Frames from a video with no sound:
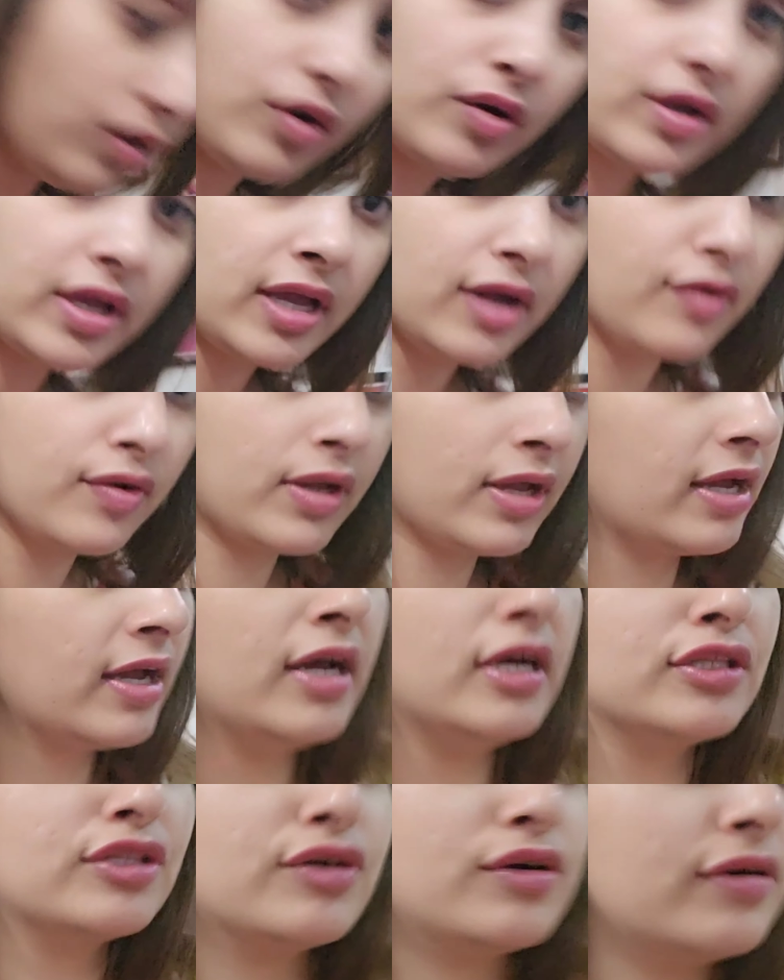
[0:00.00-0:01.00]
ओके ओके
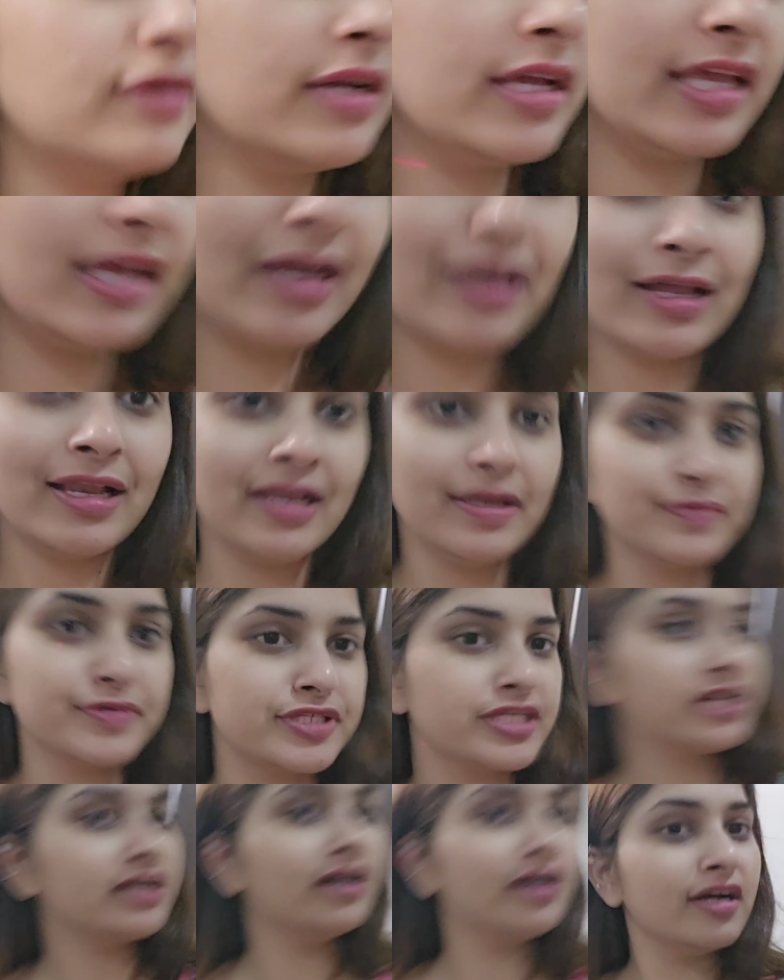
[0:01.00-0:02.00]
तो ये
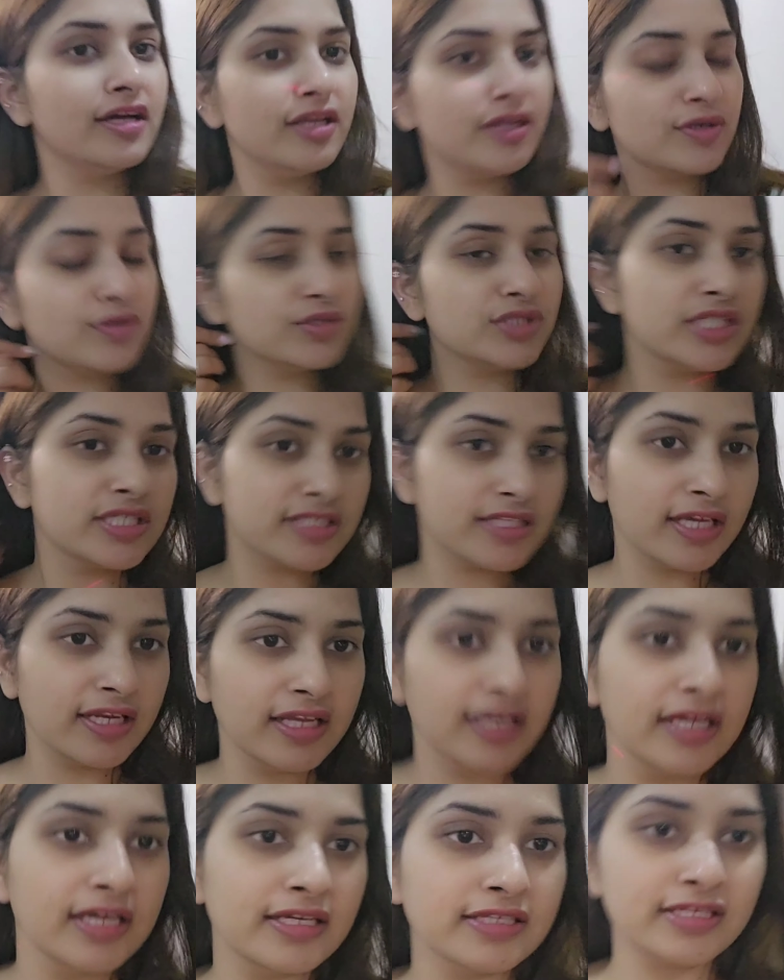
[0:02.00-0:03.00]
लिपस्टिक का कलर कुछ इस
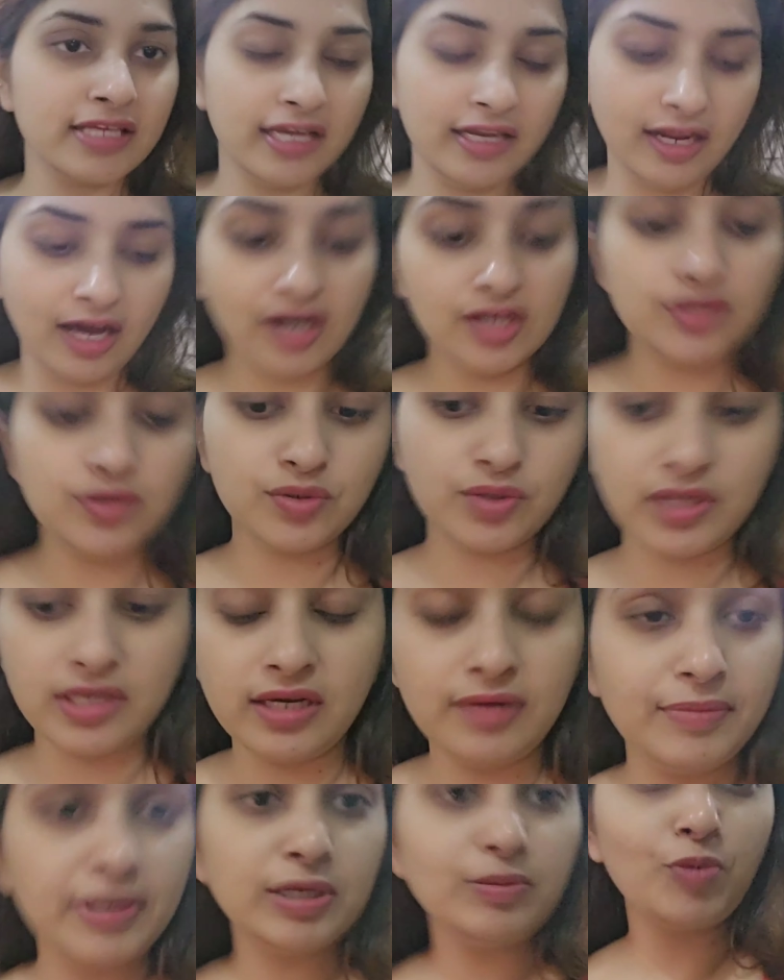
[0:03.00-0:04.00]
तरीके से है नहा धोके
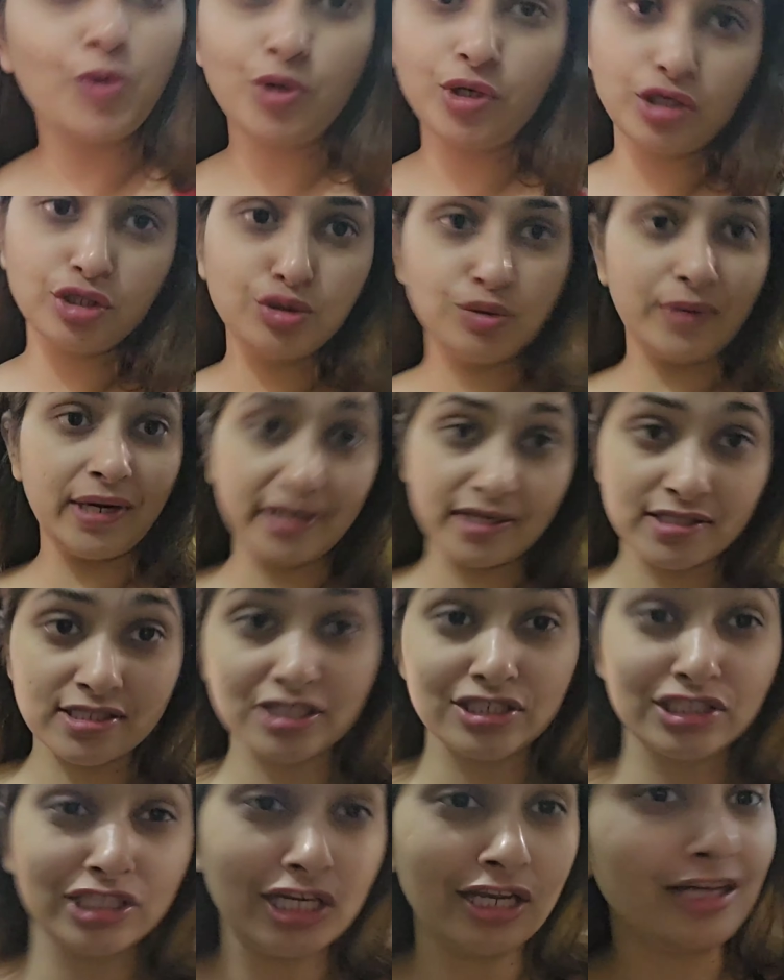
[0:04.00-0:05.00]
ना मैंने मोटर दोबारा
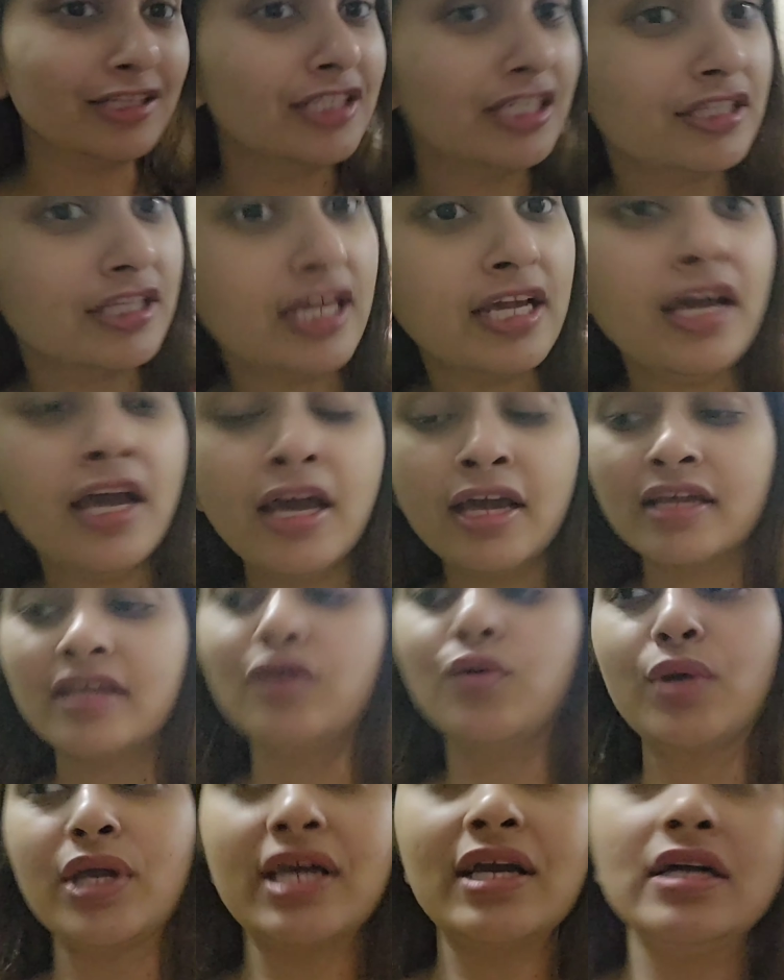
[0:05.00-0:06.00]
से चला दी थी
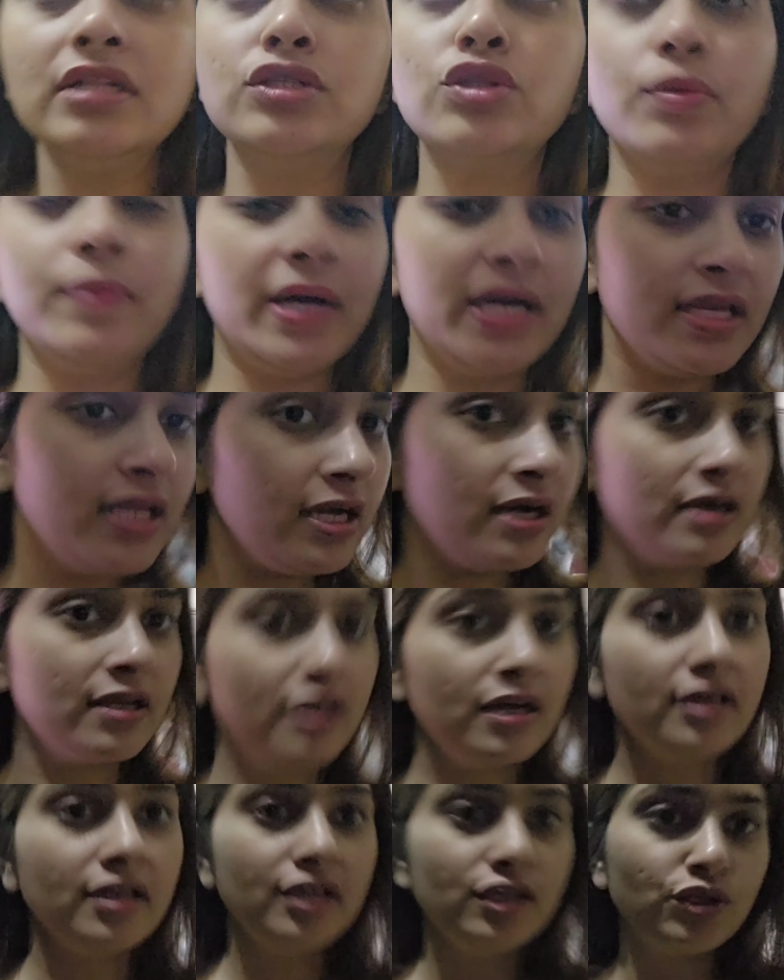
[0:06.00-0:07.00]
क्योंकि कल तो पानी
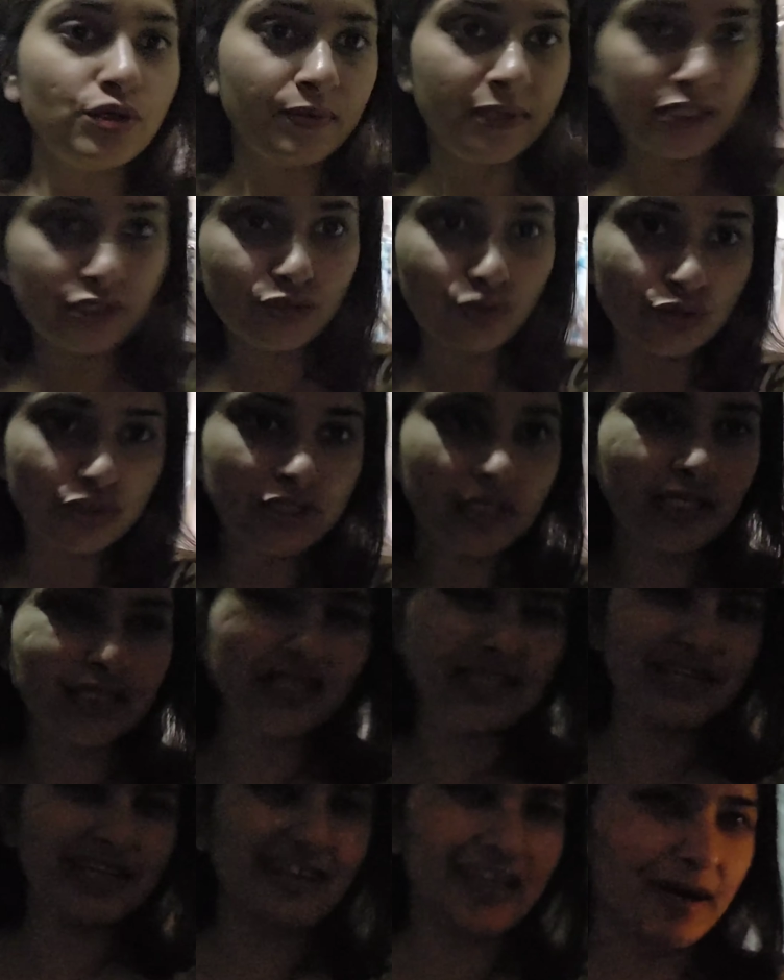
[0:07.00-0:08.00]
आना नहीं तो मैंने सोचा
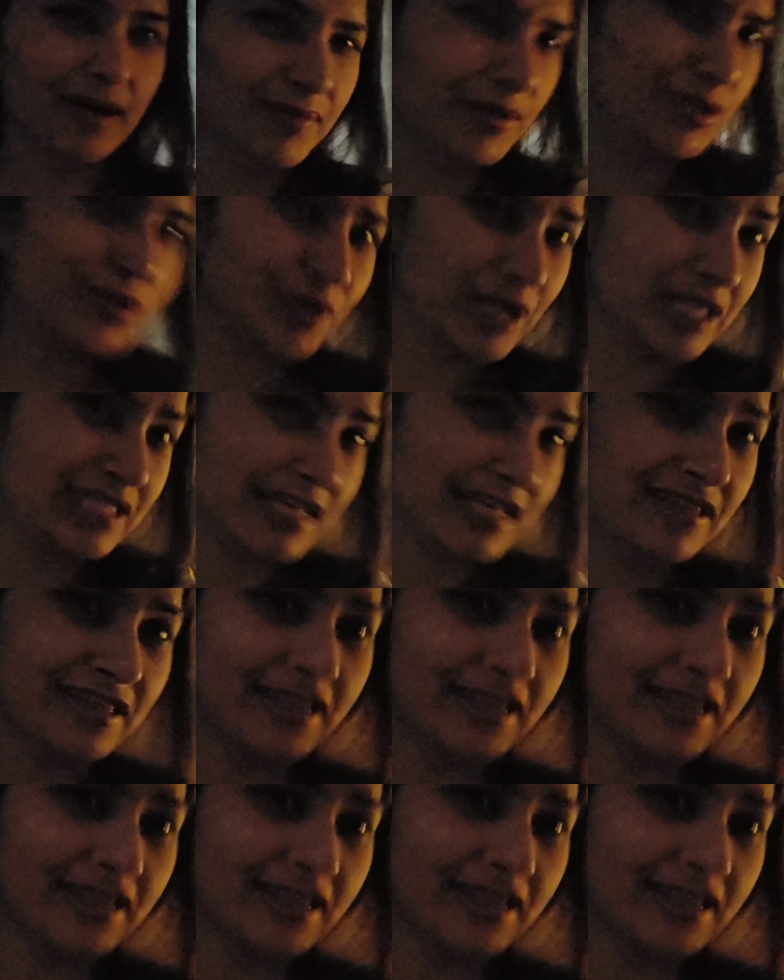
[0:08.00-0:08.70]
यहाँ पे थोड़ा सा